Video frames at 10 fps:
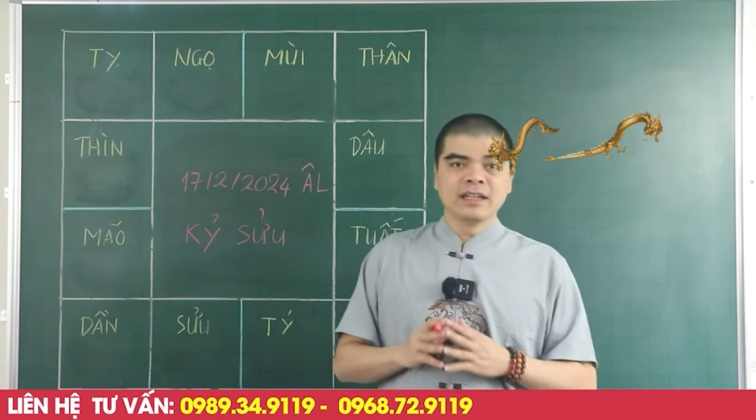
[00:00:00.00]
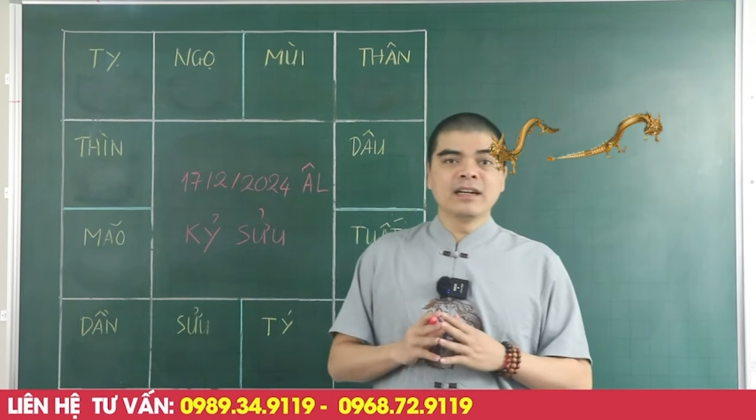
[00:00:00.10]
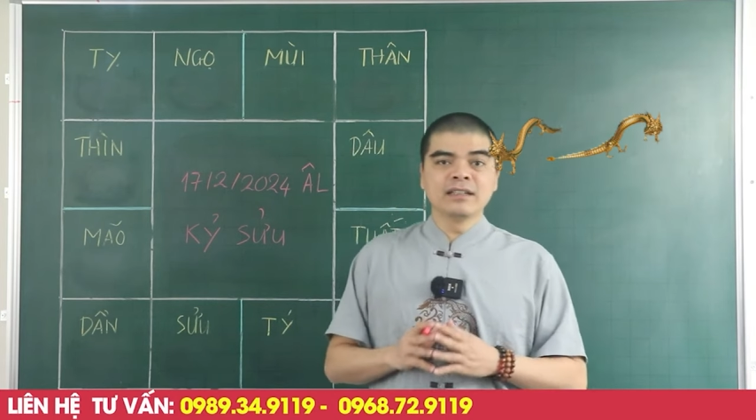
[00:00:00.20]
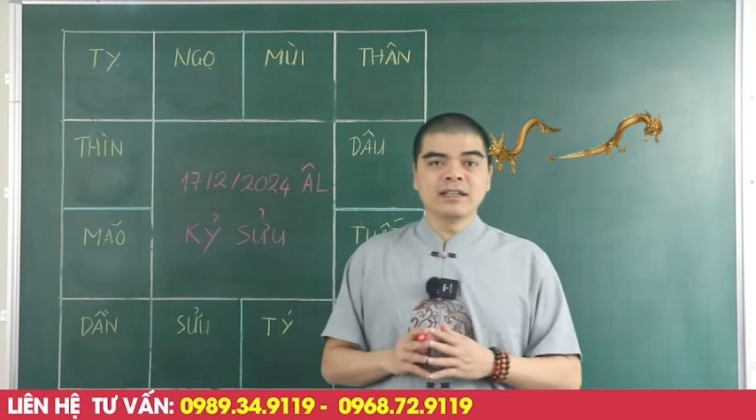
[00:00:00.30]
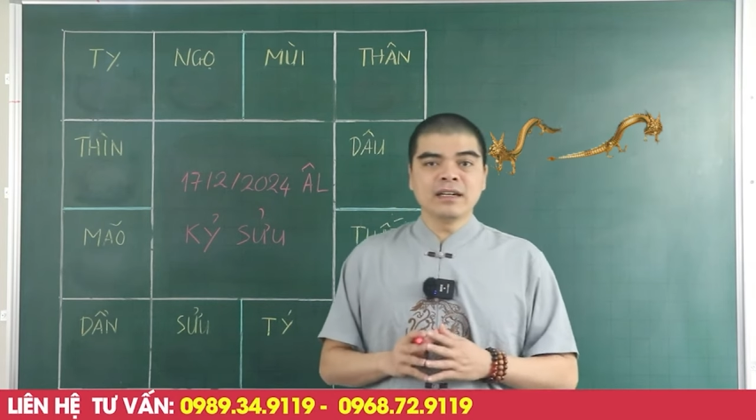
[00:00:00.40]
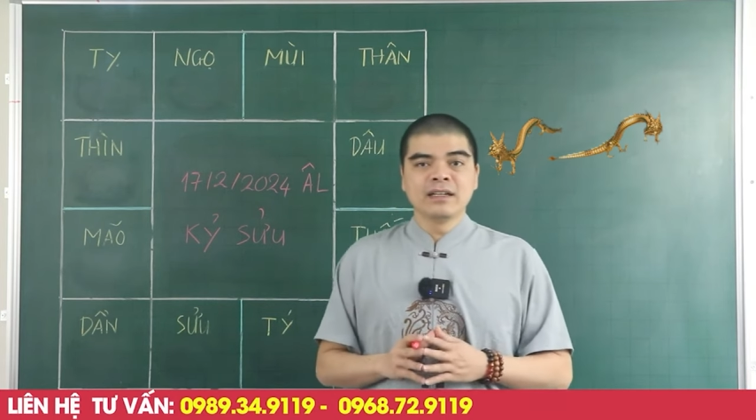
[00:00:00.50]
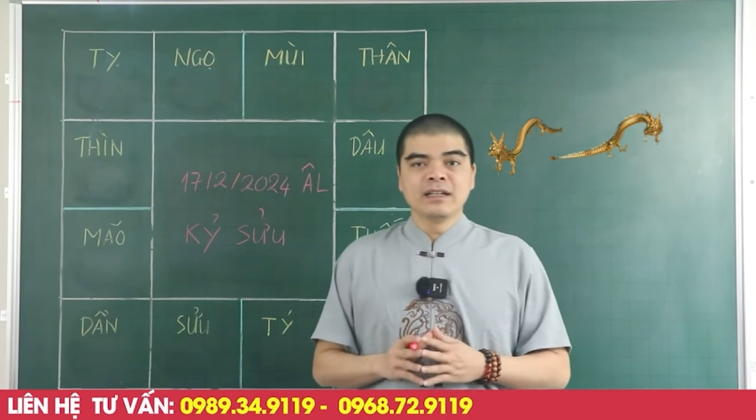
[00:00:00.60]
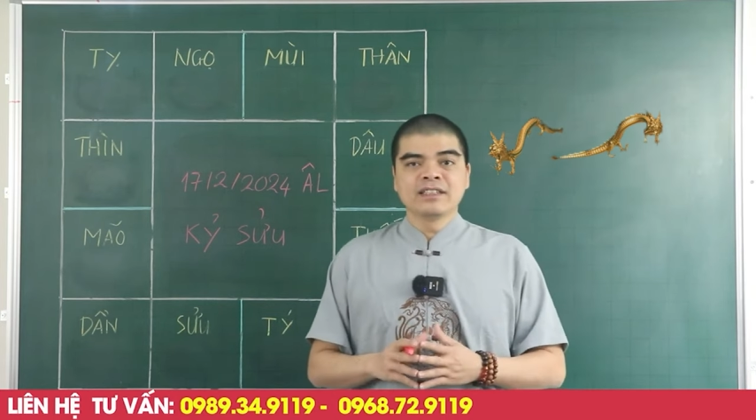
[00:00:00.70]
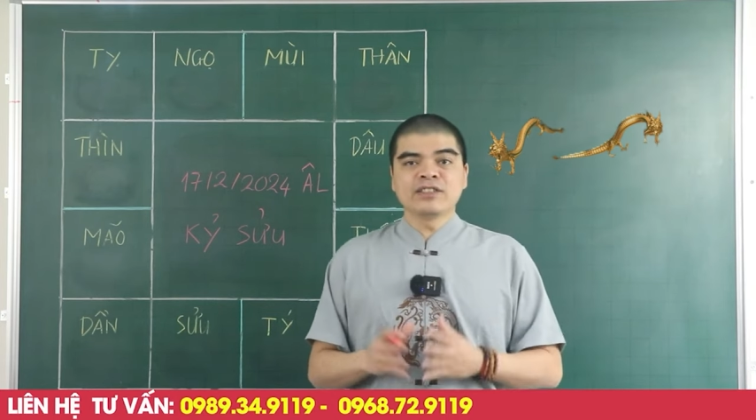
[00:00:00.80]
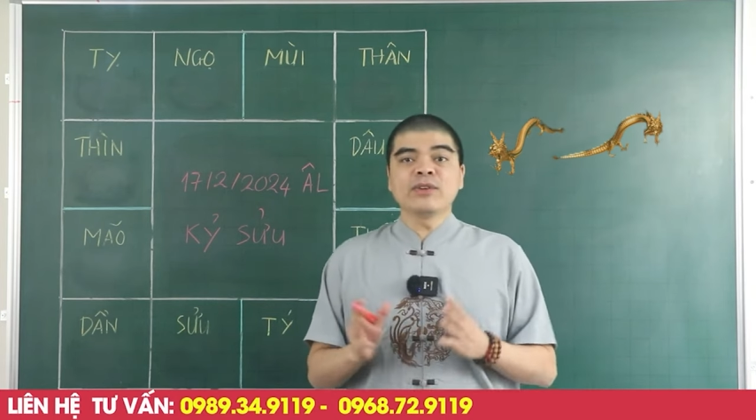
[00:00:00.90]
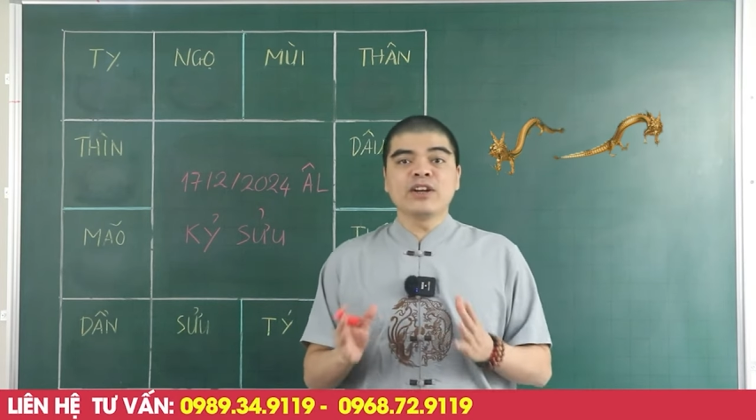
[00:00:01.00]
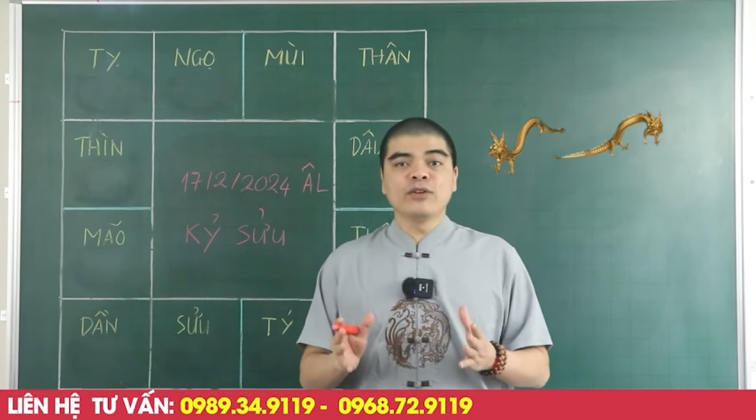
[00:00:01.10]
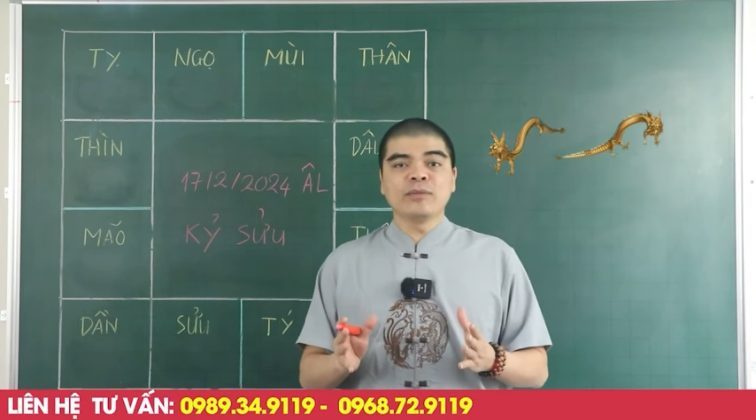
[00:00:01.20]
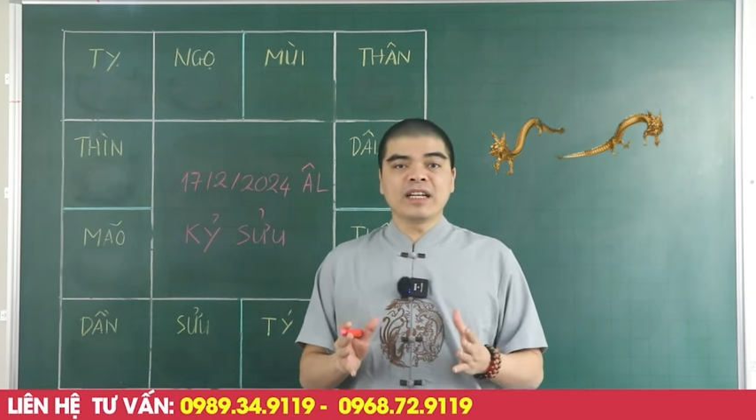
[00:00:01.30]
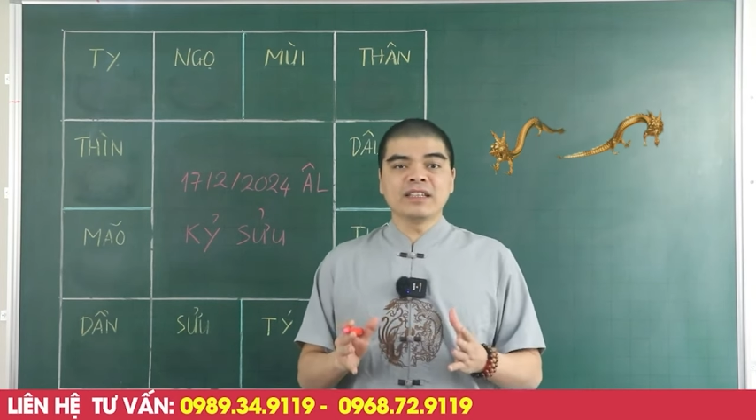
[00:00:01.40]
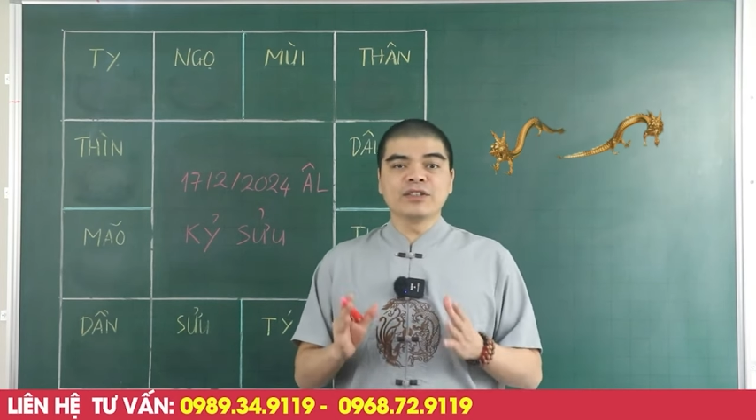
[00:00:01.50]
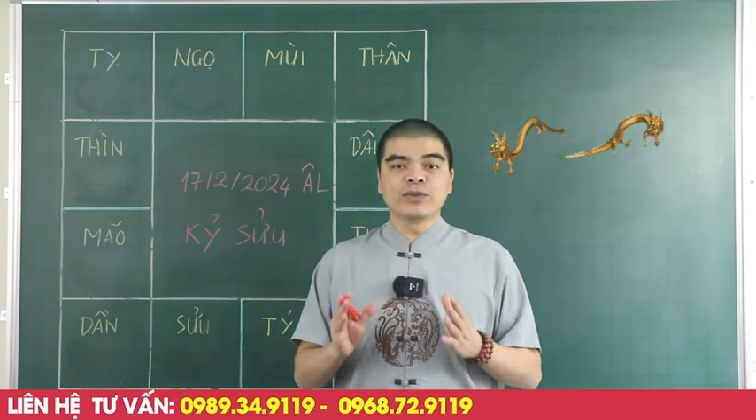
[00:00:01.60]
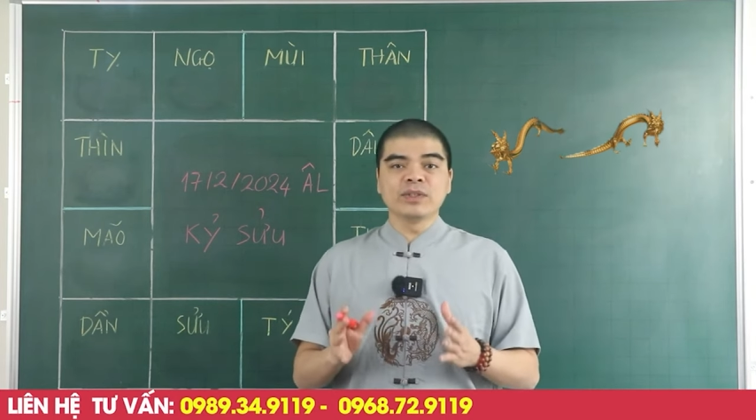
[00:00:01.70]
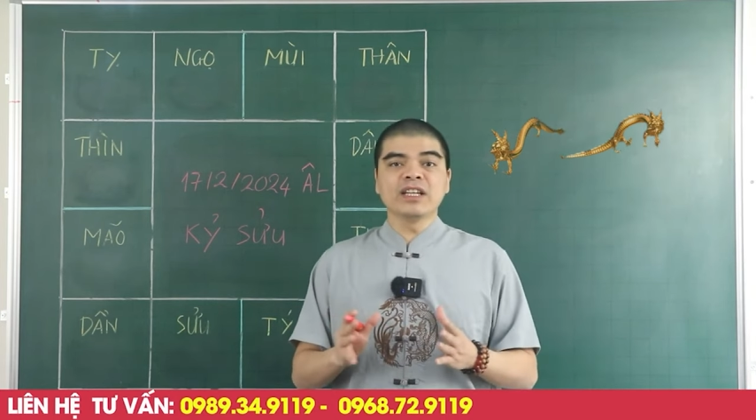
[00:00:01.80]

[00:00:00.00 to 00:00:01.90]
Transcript: Hơn nữa, trong ngày hôm nay thì túi